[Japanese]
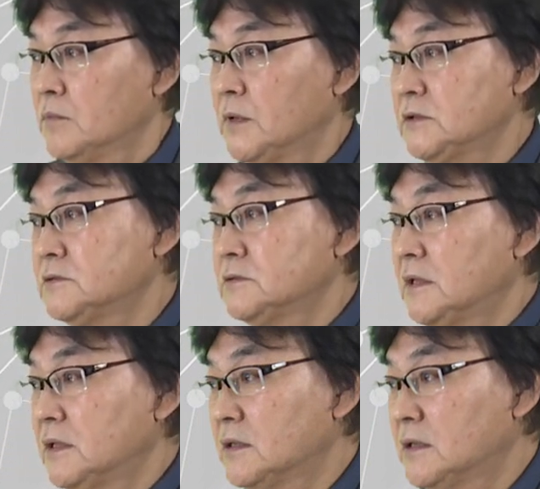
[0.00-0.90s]
まず
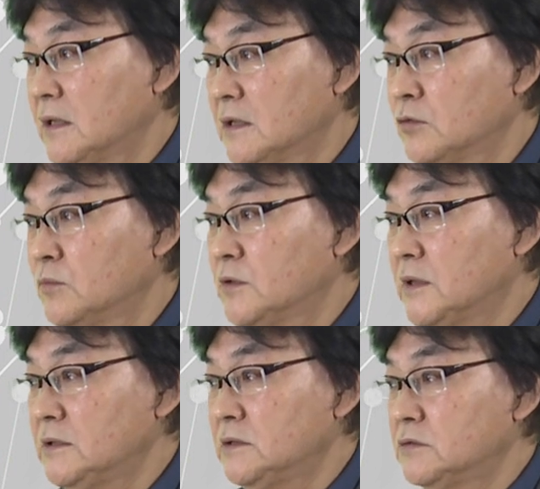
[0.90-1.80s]
データと
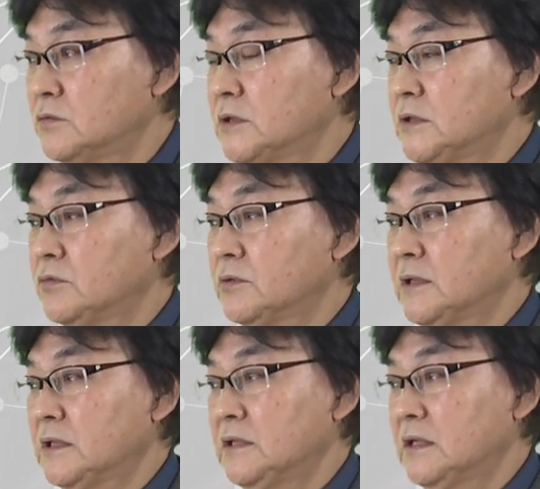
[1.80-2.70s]
モデリングの基本
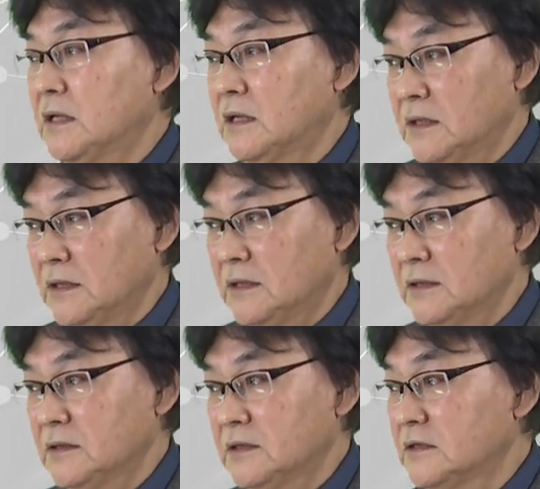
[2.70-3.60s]
的な考え
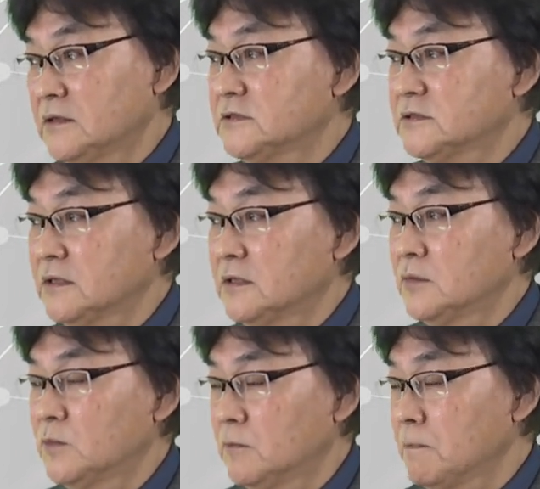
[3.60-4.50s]
方なんですけれ
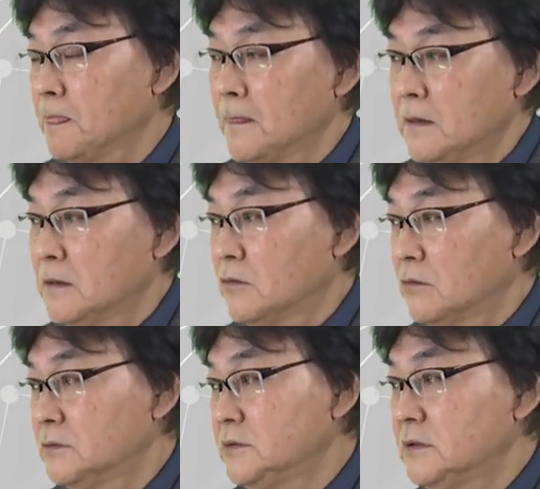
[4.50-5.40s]
どもこ
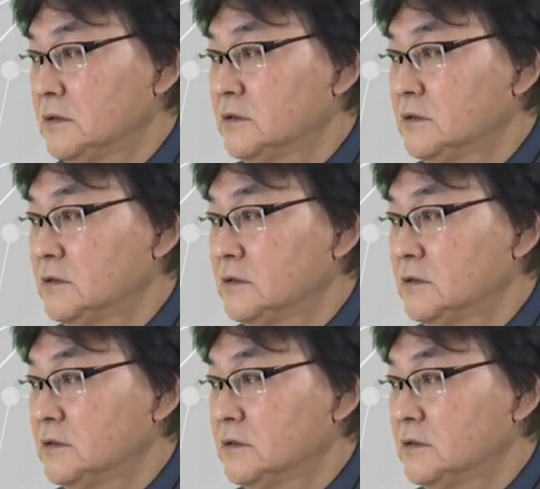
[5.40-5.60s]
こに